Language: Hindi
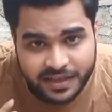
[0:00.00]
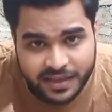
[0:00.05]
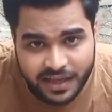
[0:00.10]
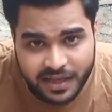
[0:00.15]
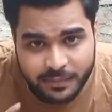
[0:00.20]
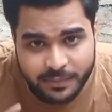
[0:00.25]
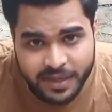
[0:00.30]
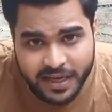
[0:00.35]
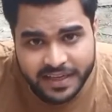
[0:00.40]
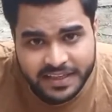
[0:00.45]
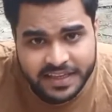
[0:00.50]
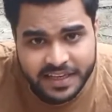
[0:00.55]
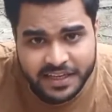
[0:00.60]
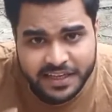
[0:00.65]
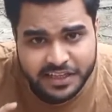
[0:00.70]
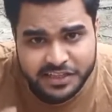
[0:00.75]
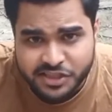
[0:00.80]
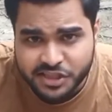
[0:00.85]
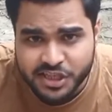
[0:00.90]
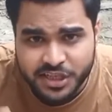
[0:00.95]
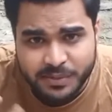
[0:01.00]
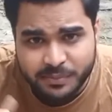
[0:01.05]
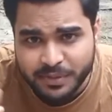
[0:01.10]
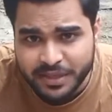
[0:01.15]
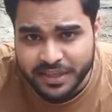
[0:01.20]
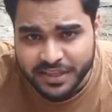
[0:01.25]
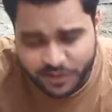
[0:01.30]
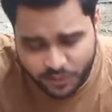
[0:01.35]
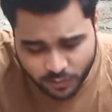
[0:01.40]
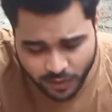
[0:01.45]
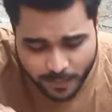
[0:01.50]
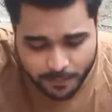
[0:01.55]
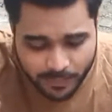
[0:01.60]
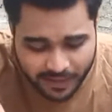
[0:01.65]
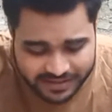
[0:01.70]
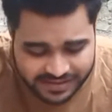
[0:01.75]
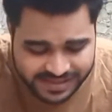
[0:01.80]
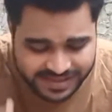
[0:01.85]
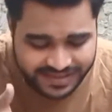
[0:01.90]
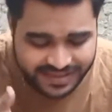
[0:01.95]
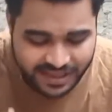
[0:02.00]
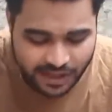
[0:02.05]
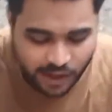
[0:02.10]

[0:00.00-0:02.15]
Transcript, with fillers: घर में आई है कच्ची इमली थोड़ा पास से